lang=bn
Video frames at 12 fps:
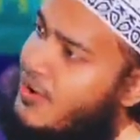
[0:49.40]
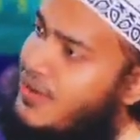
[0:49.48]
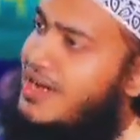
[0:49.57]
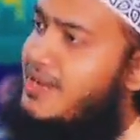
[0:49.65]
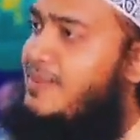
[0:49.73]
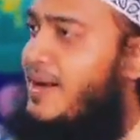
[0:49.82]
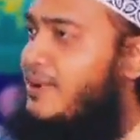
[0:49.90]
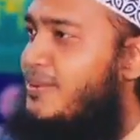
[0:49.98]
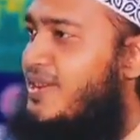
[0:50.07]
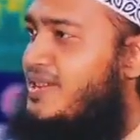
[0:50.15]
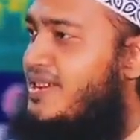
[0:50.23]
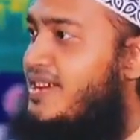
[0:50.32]
অনেক
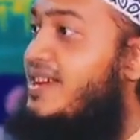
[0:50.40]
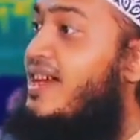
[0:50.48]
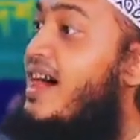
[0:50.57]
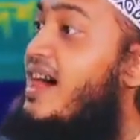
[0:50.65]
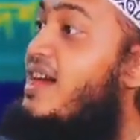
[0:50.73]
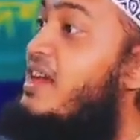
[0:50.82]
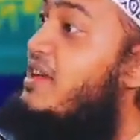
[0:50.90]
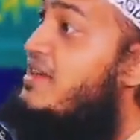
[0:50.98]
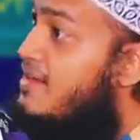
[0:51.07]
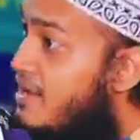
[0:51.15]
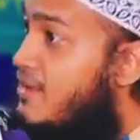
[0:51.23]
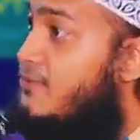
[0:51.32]
ভালোবাসি আই
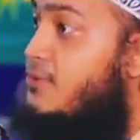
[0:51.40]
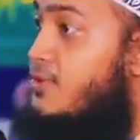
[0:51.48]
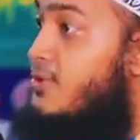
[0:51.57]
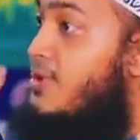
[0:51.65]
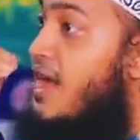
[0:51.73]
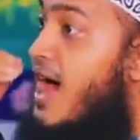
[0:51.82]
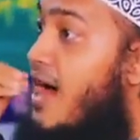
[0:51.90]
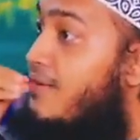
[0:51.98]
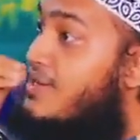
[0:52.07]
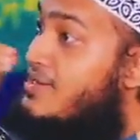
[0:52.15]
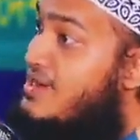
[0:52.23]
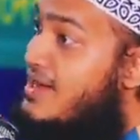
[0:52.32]
লাভ ইউ
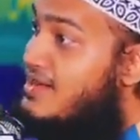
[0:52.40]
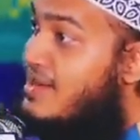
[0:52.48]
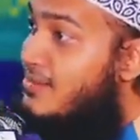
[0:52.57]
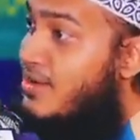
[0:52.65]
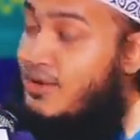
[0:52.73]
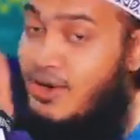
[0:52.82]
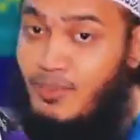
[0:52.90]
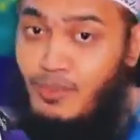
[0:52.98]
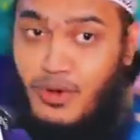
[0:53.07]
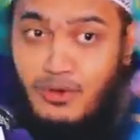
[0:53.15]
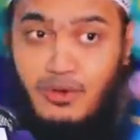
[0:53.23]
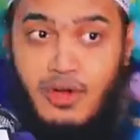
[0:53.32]
আওয়াজটা যেমন
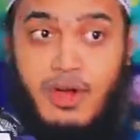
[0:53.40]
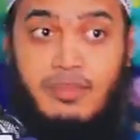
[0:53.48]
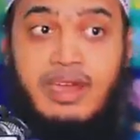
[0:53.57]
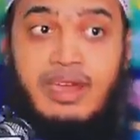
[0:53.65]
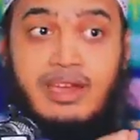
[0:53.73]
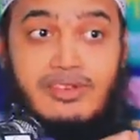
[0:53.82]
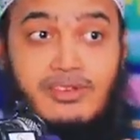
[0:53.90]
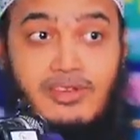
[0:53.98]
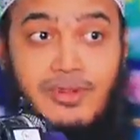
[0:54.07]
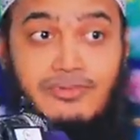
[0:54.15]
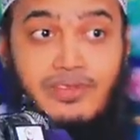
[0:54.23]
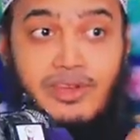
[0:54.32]
মধুর হবে
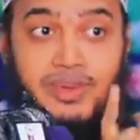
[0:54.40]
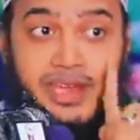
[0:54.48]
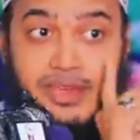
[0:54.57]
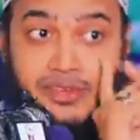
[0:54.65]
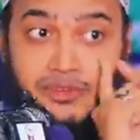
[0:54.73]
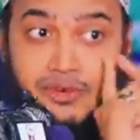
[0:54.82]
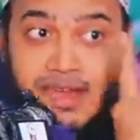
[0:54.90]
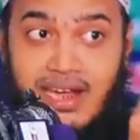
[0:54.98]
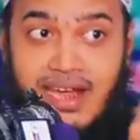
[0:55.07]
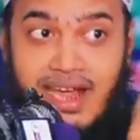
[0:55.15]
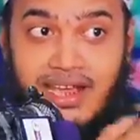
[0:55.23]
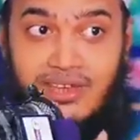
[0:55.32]
সফট হবে চোখের
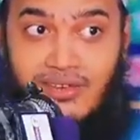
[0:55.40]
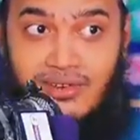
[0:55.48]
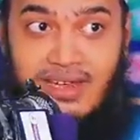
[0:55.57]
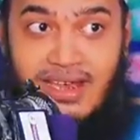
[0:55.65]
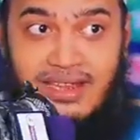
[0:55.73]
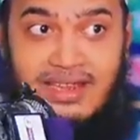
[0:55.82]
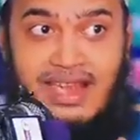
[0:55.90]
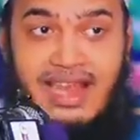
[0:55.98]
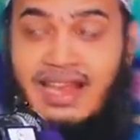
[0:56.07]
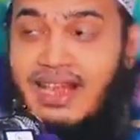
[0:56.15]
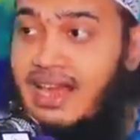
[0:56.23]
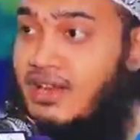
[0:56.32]
কানেকশন
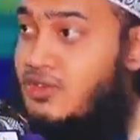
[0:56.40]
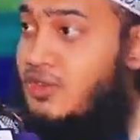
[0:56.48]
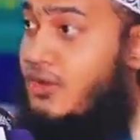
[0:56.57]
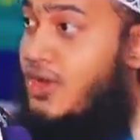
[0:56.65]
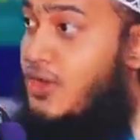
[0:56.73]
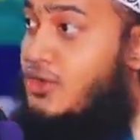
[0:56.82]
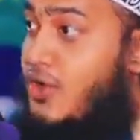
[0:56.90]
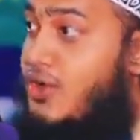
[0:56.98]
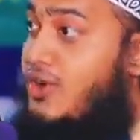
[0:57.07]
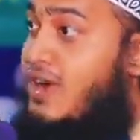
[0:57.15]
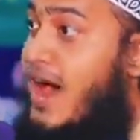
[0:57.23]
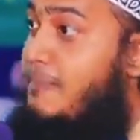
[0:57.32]
দিলের কানেকশন
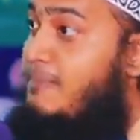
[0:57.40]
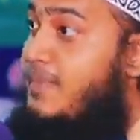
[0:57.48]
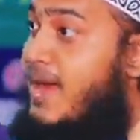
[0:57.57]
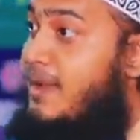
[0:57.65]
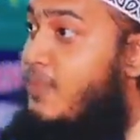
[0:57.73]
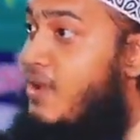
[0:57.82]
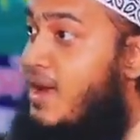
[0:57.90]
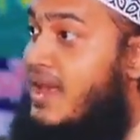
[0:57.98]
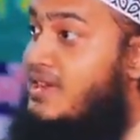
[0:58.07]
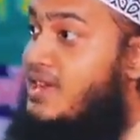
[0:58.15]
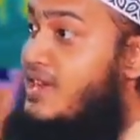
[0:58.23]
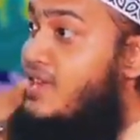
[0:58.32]
তখন আপনার বলা
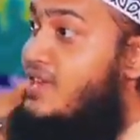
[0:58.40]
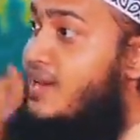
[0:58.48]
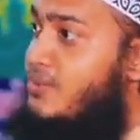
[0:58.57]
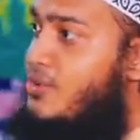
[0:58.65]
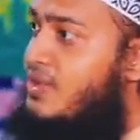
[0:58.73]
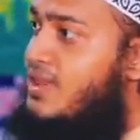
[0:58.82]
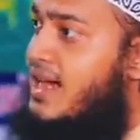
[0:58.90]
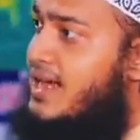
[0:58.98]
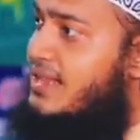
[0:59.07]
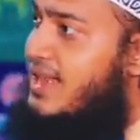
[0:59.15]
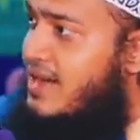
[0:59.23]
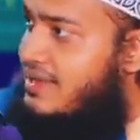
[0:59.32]
জিনিসটা মুখ থেকে
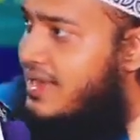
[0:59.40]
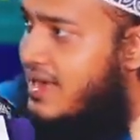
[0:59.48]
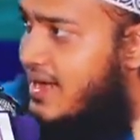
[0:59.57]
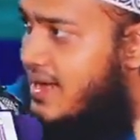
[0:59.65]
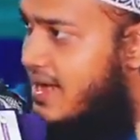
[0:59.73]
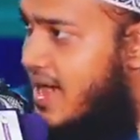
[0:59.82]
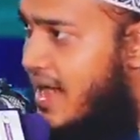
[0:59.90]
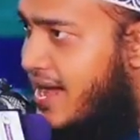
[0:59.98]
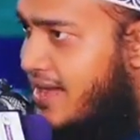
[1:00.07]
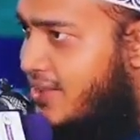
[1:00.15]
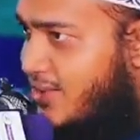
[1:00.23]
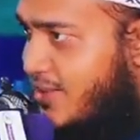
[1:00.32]
তার দিলে গিয়ে
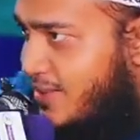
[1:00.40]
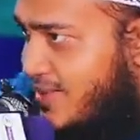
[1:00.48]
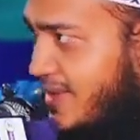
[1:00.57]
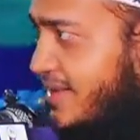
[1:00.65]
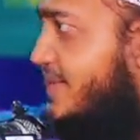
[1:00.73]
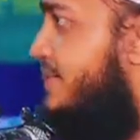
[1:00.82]
আঘাত করবে